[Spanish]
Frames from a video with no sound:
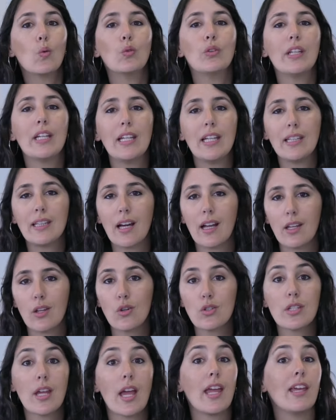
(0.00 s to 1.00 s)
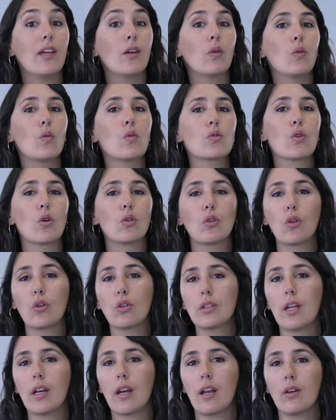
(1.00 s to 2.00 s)
utilitarios e incluso
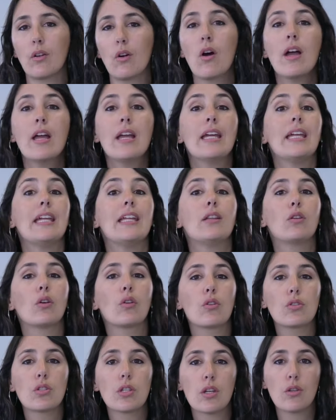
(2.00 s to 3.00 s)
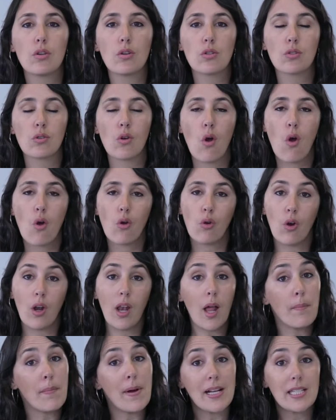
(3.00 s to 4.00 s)
todoterreno y todos ellos
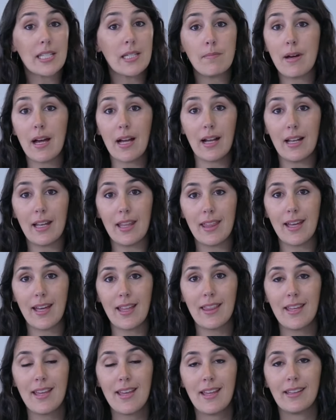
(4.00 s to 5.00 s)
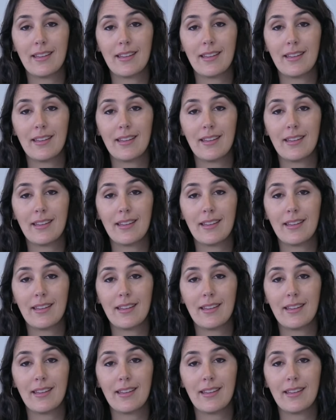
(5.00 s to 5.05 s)
con la máxima calidad,